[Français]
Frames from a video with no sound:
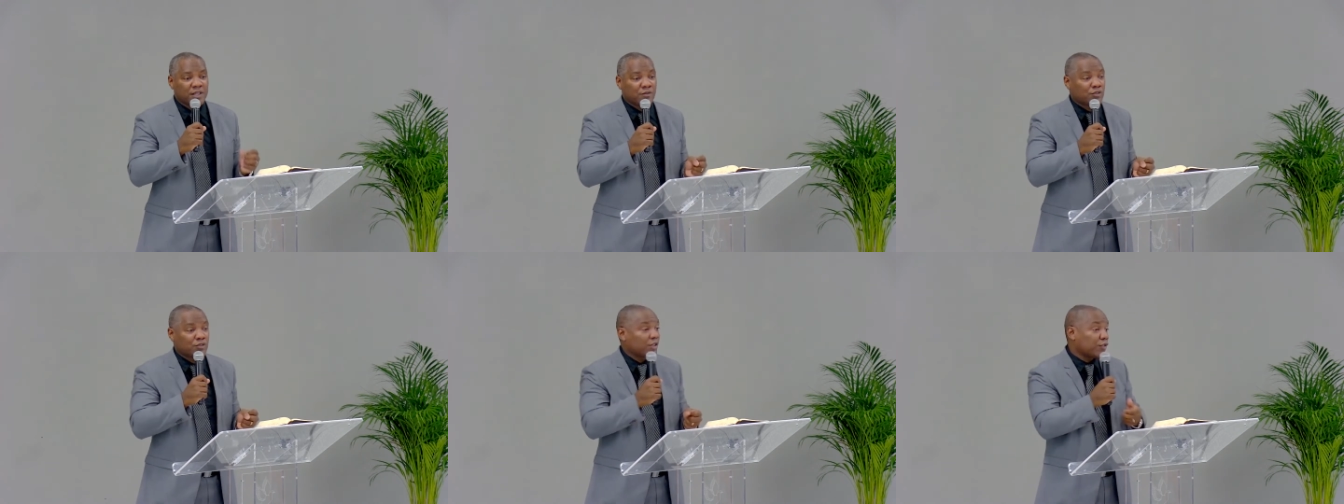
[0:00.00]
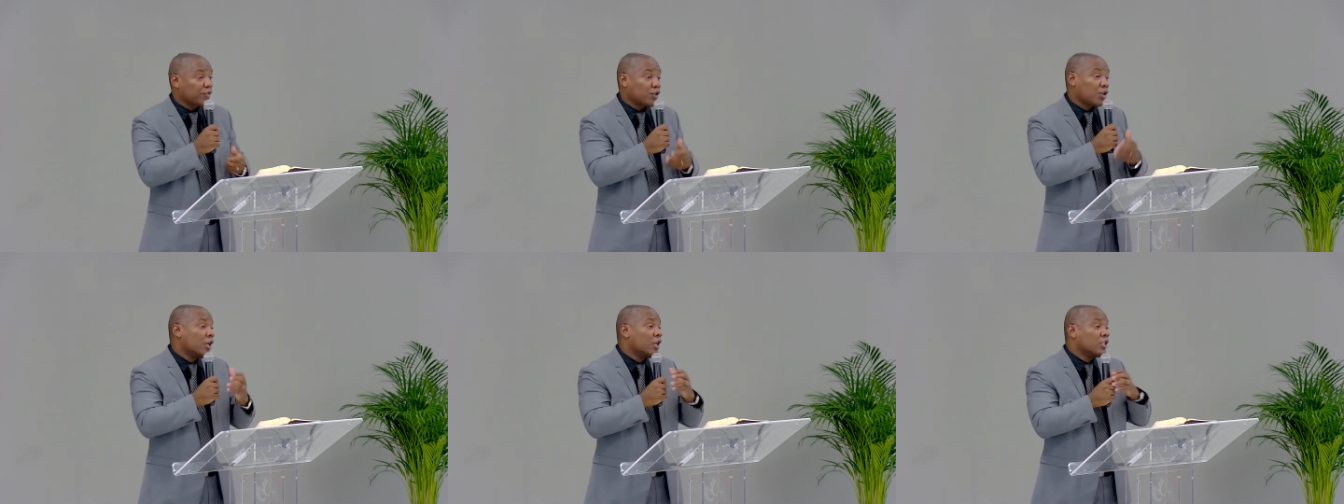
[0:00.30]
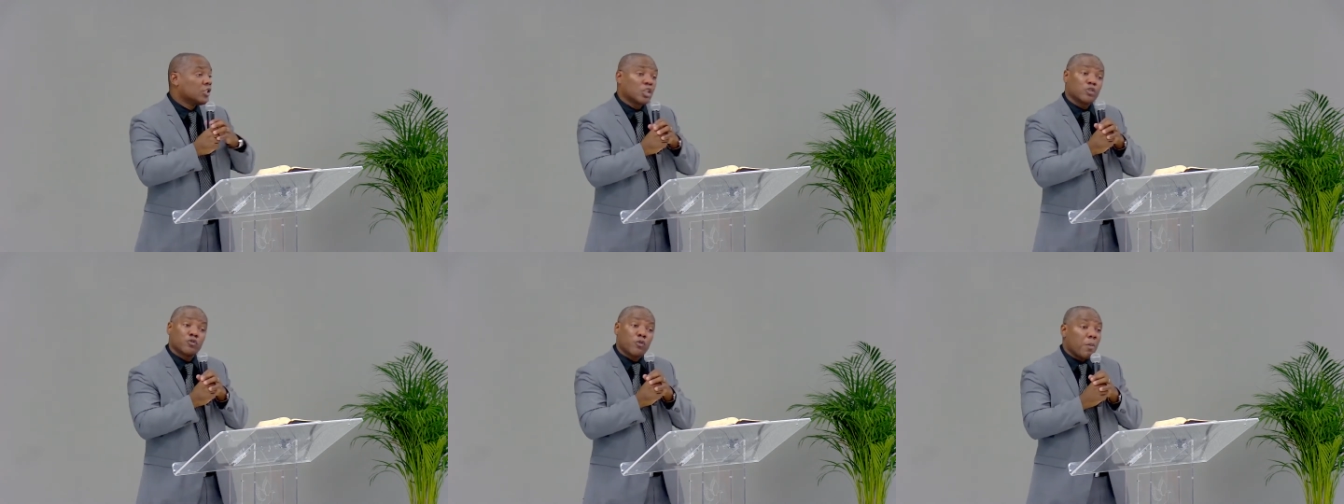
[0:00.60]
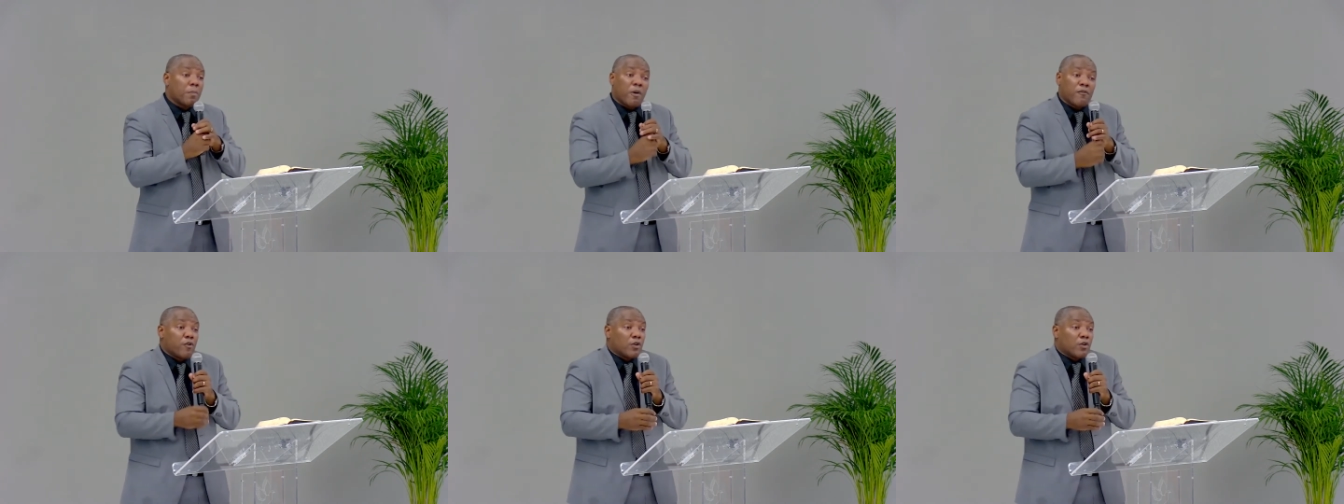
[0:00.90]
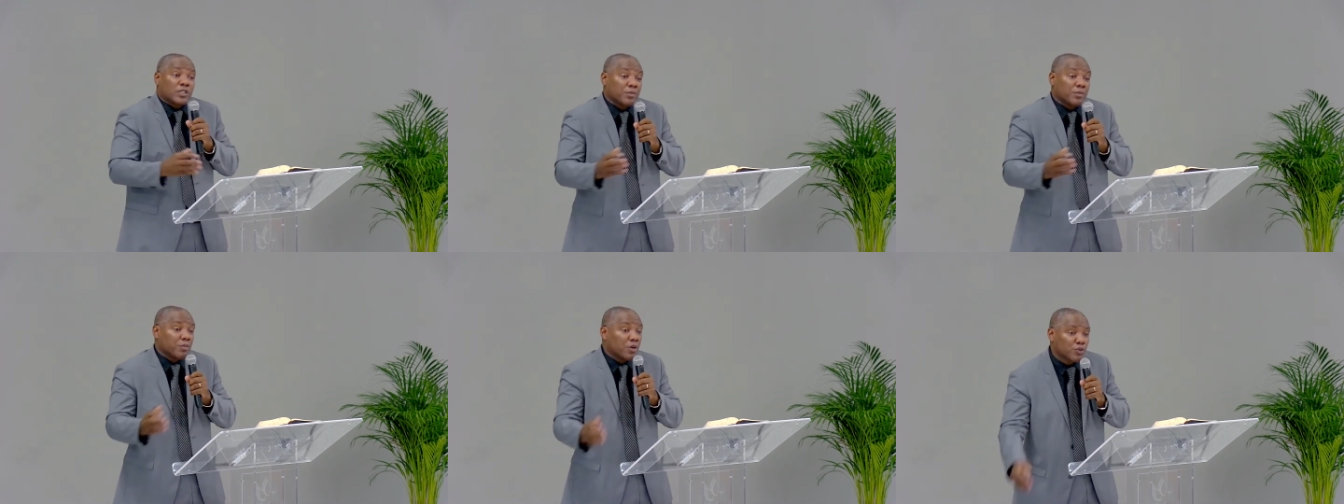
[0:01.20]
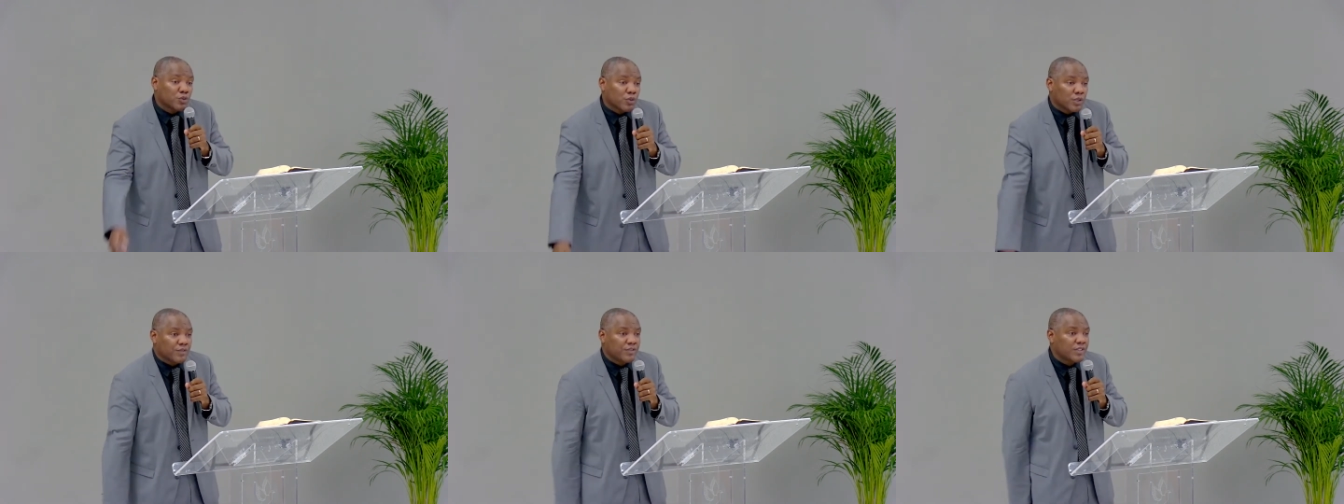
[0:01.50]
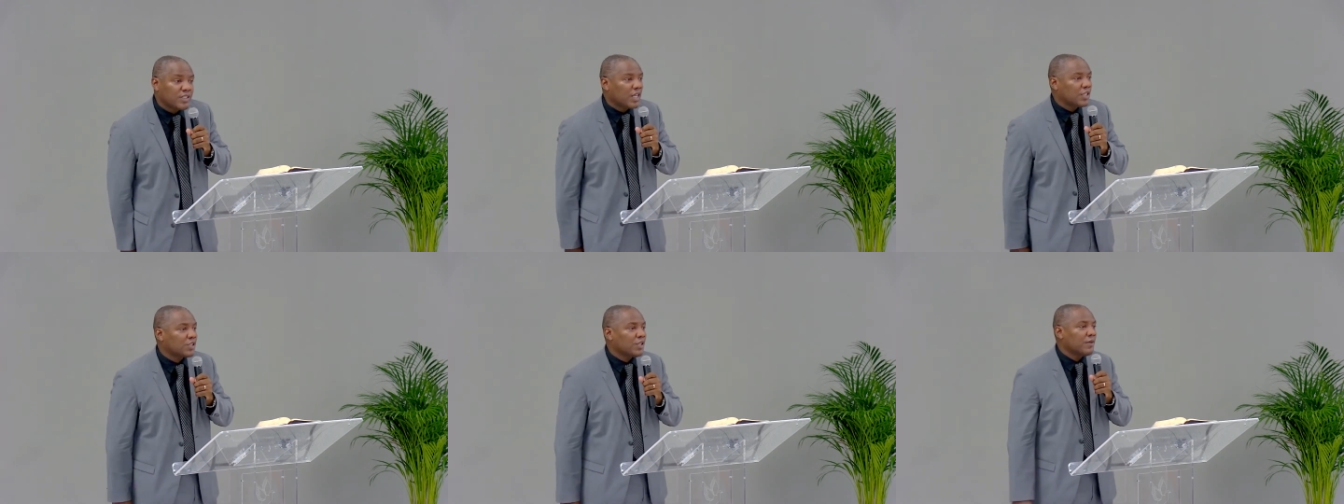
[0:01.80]
Vous savez, ça ne se voit pas forcément sur les
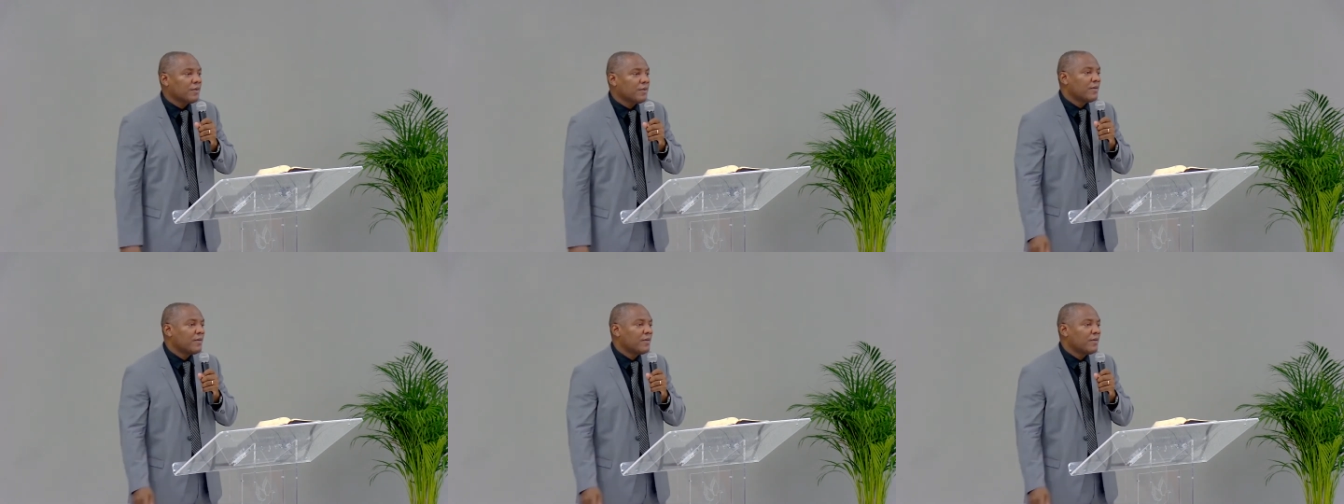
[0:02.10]
visages,